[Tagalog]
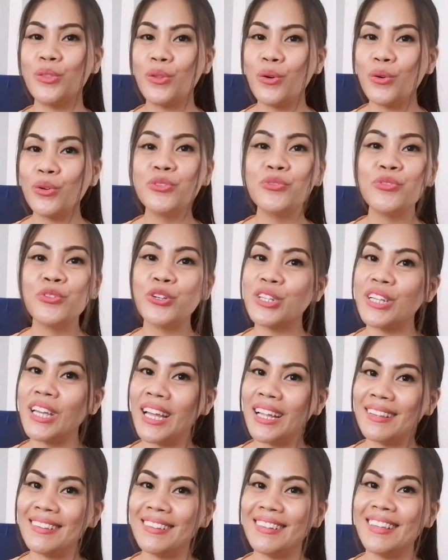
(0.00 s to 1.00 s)
don't
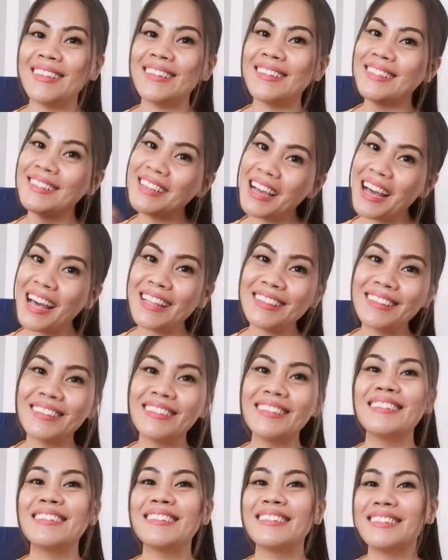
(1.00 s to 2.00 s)
forget that God
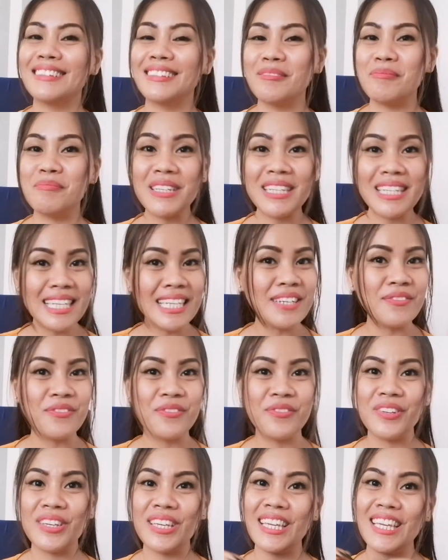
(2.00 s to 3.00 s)
believe
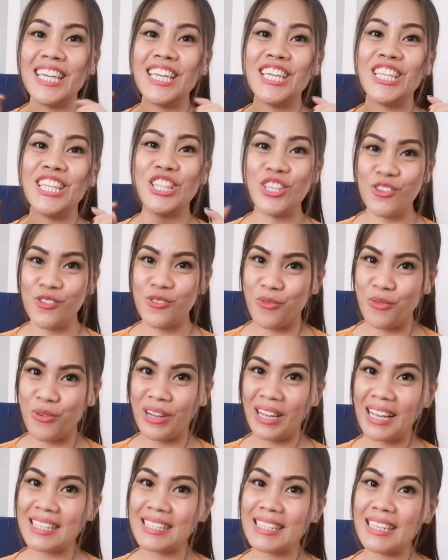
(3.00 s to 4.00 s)
in you.
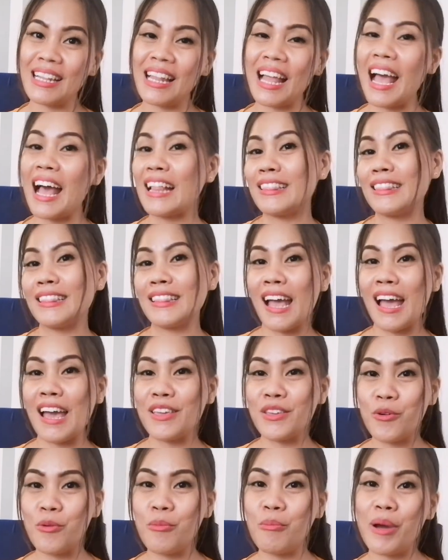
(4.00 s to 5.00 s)
Kasi lahat
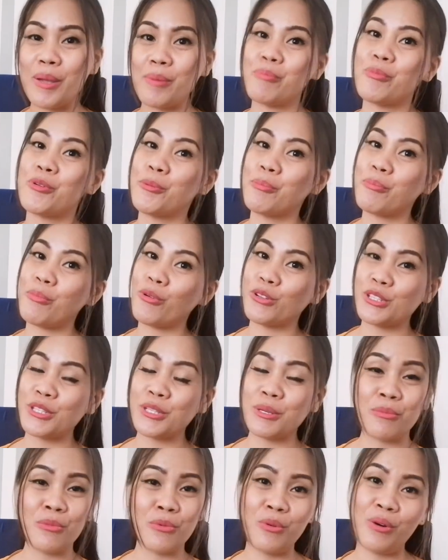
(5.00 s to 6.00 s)
tayo may purpose
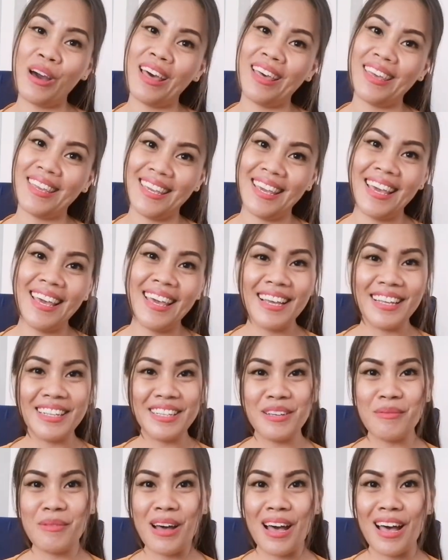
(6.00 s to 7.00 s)
sa buhay. ba?
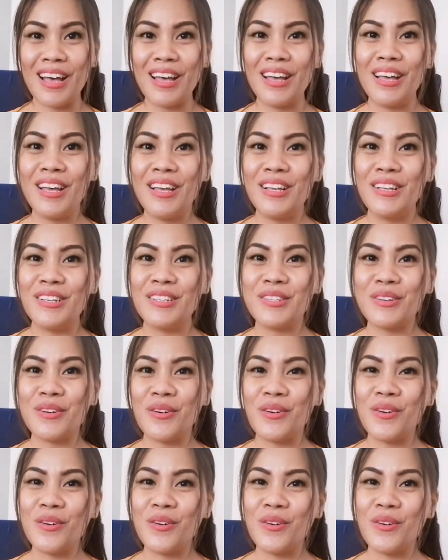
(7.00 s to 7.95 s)
Diba? So,